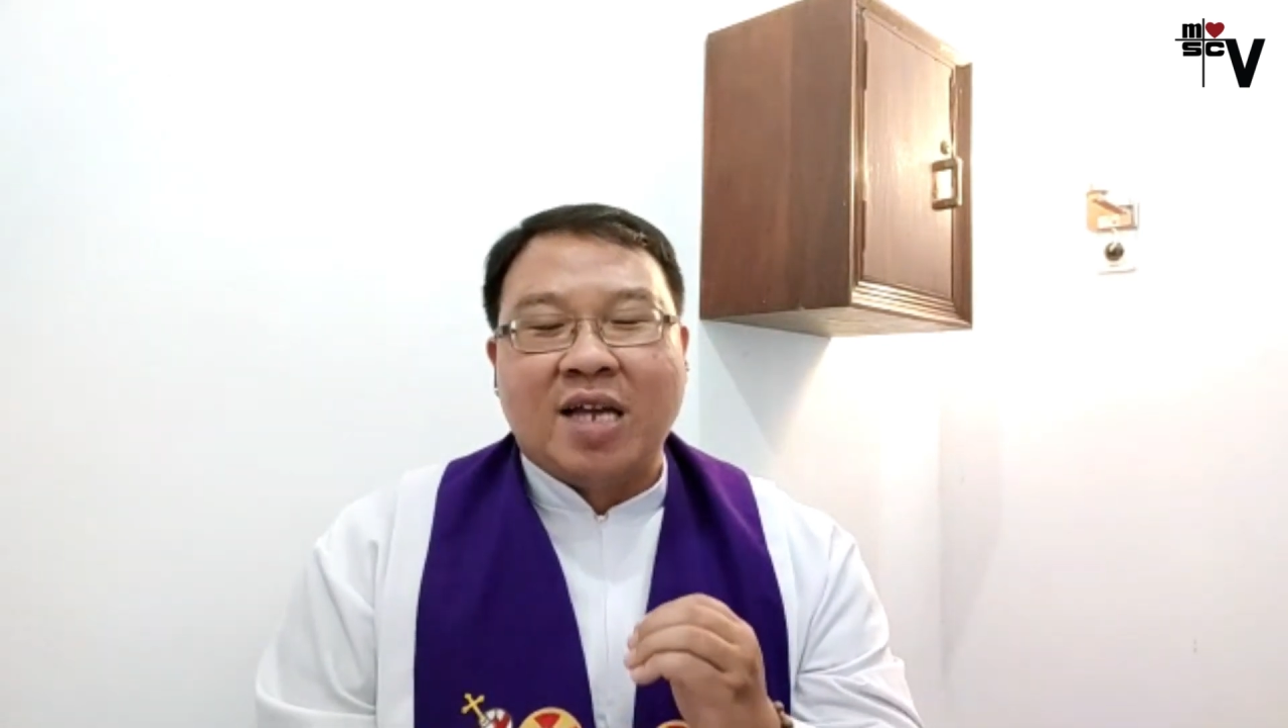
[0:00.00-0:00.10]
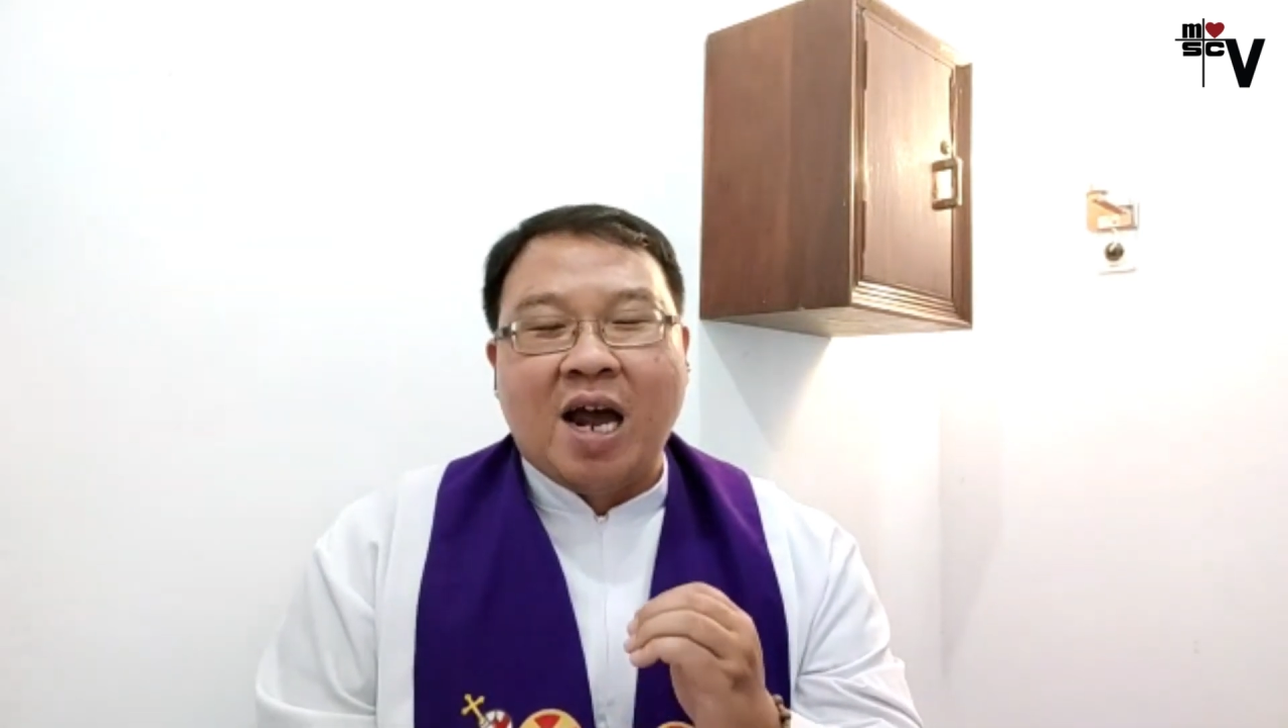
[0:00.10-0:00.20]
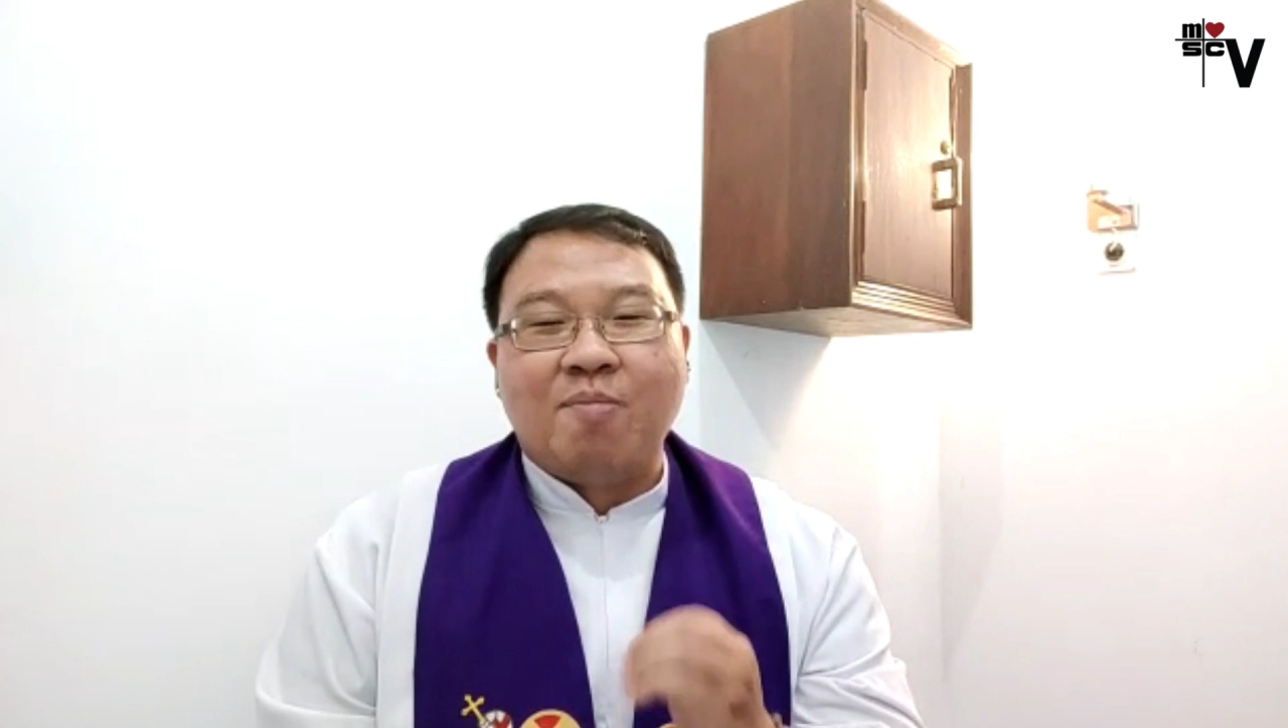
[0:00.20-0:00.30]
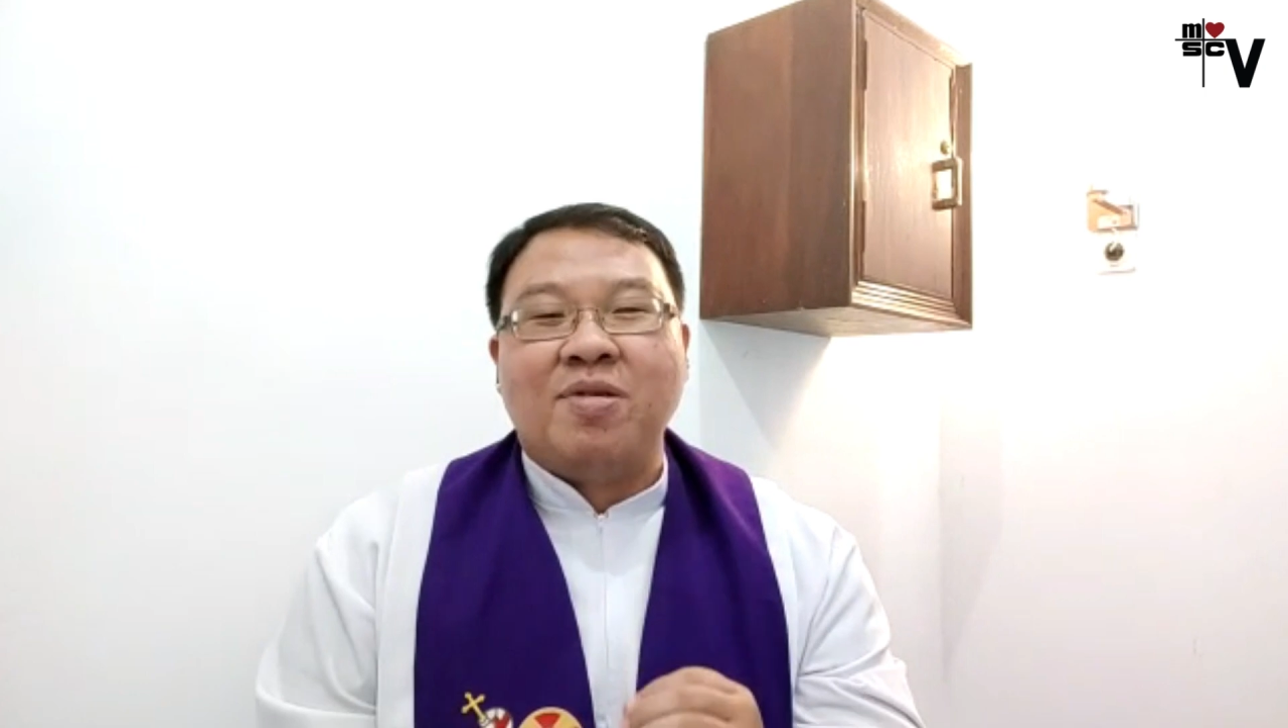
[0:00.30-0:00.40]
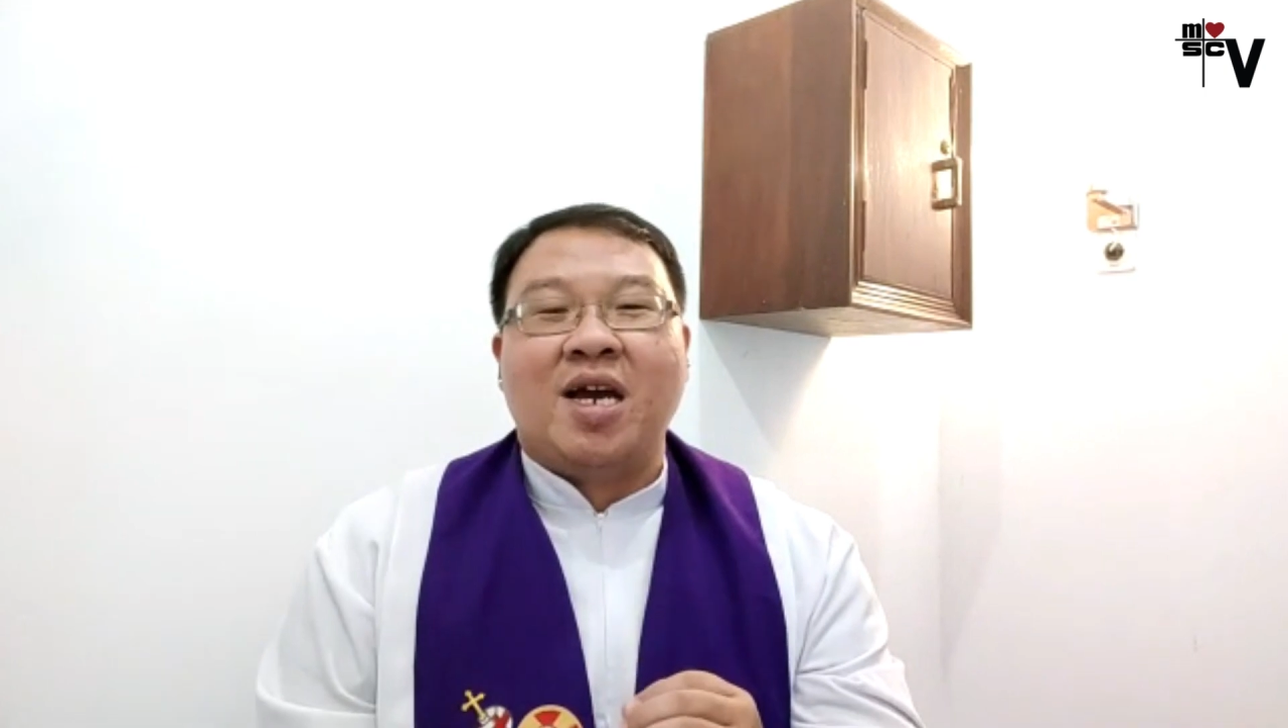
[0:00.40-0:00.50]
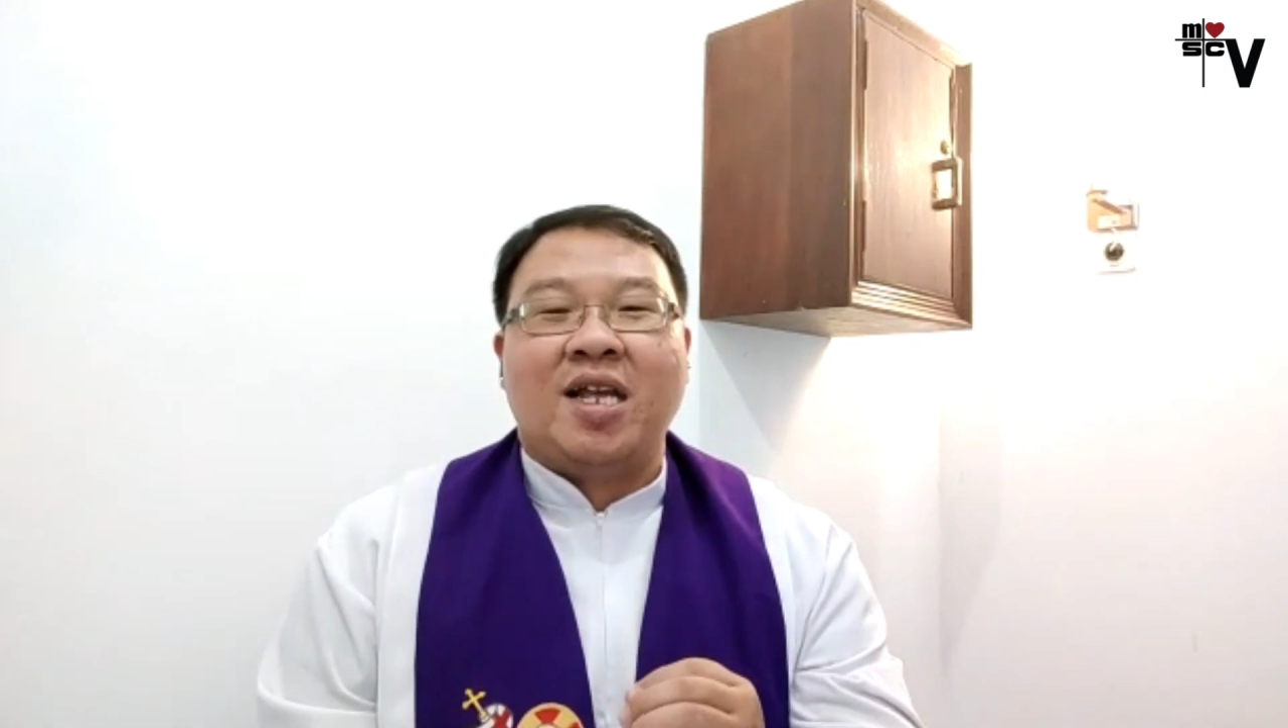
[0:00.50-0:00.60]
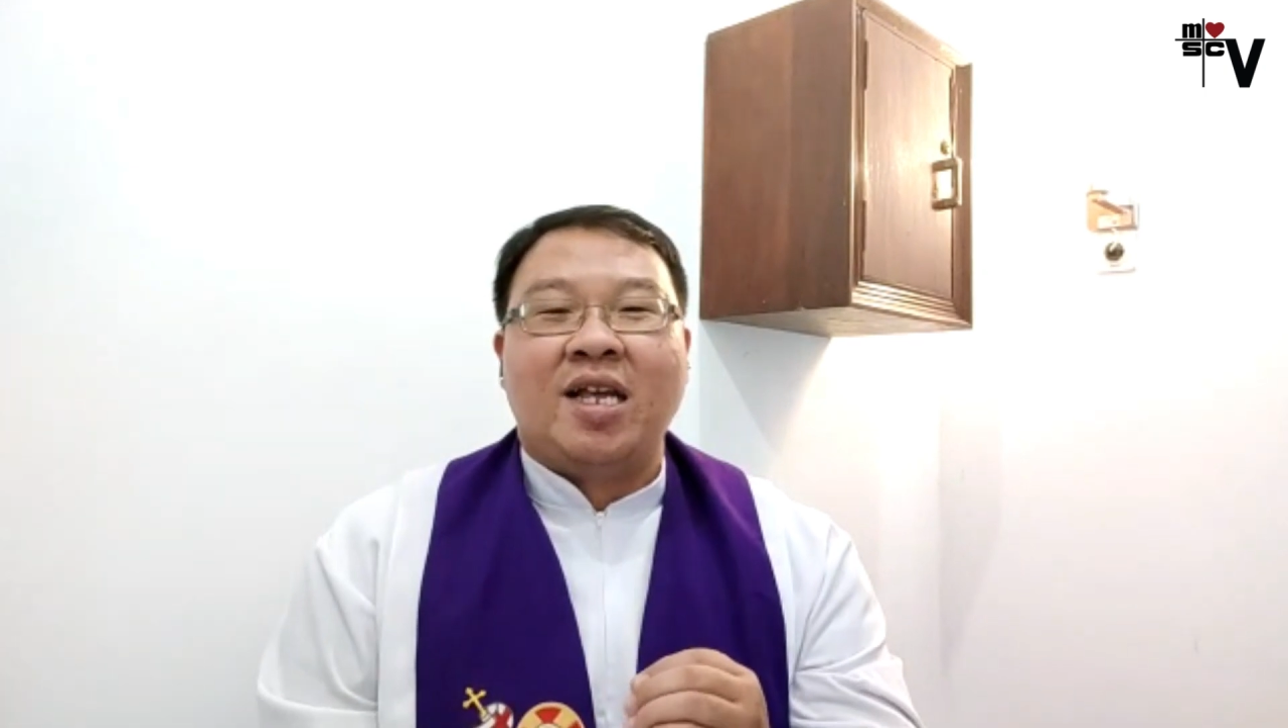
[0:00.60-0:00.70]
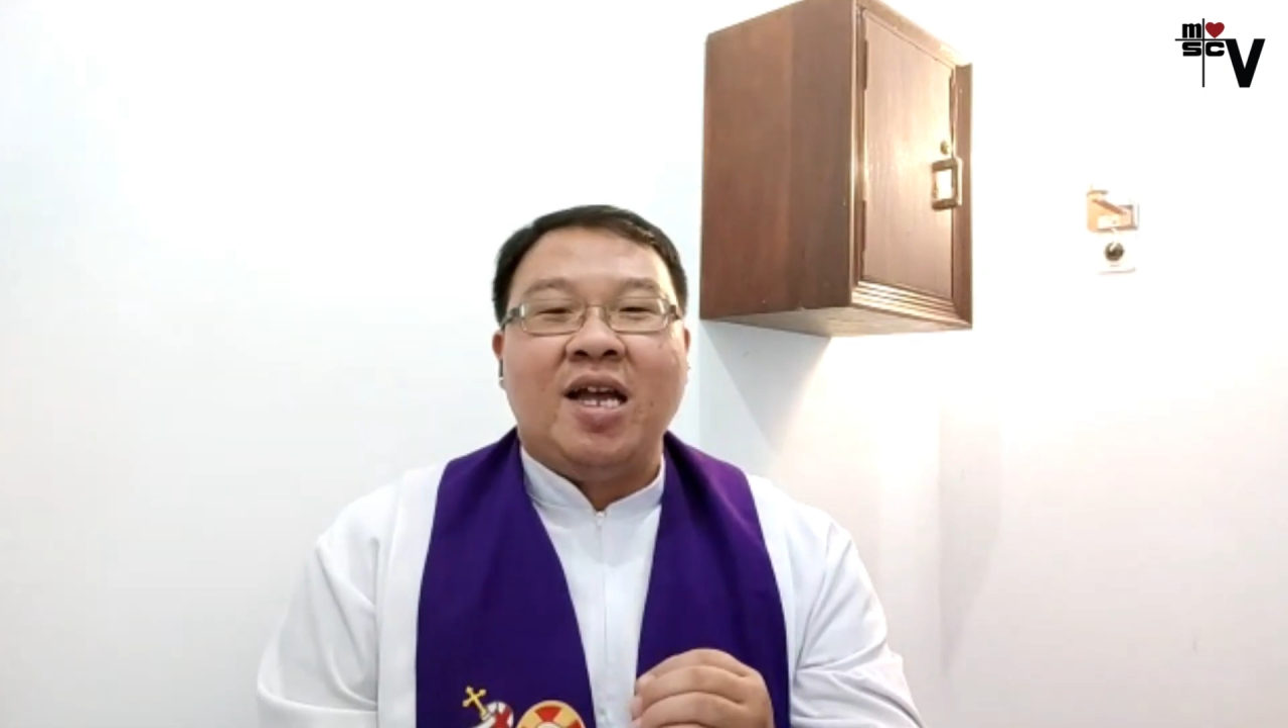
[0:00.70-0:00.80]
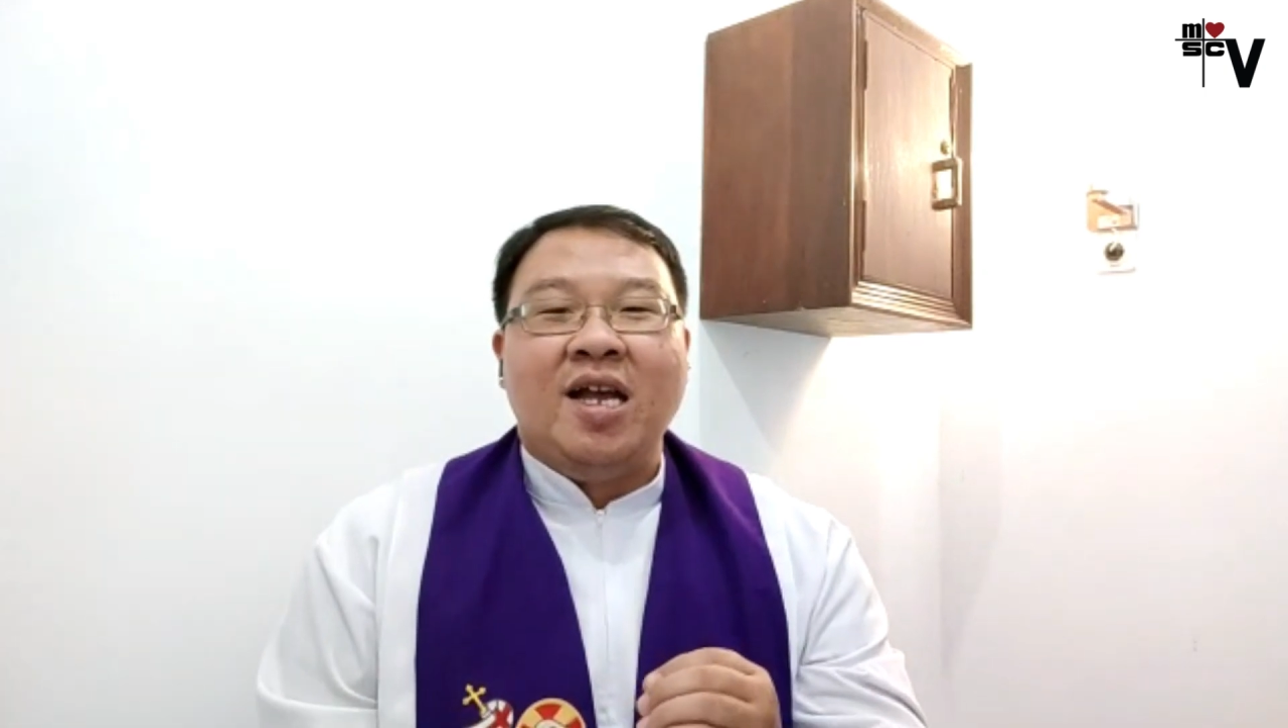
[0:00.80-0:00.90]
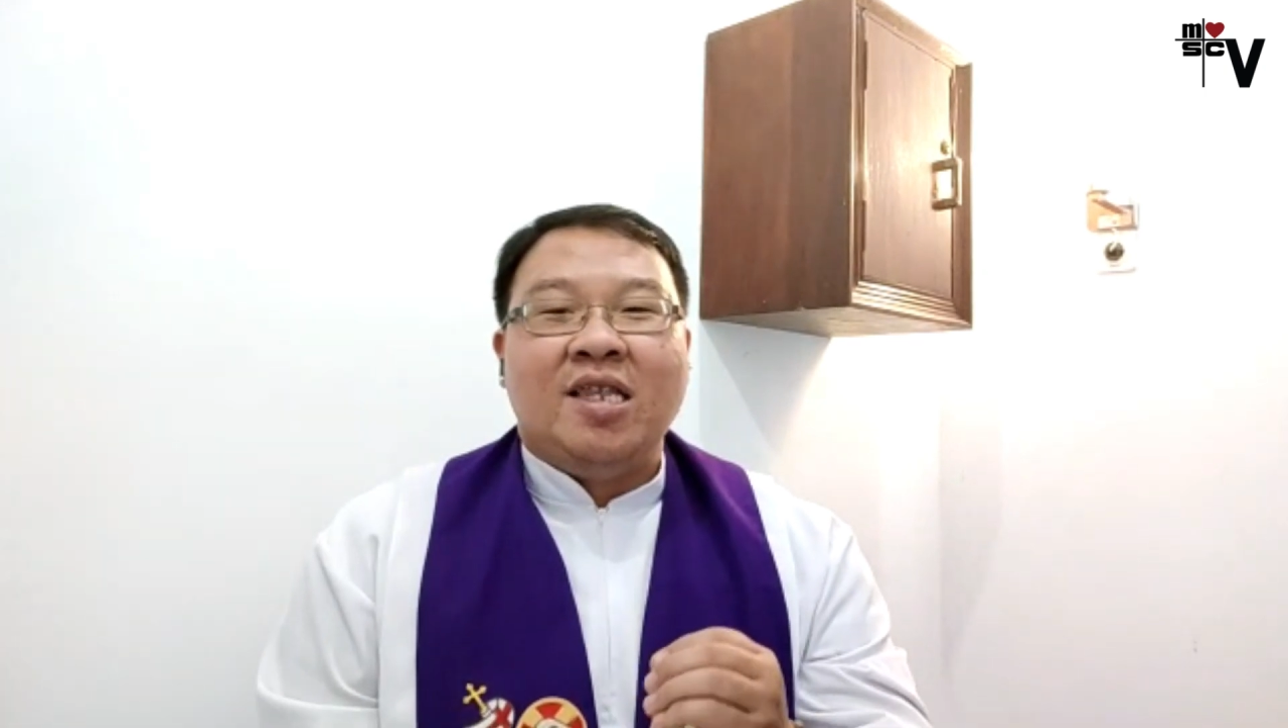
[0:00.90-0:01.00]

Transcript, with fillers: sangat menarik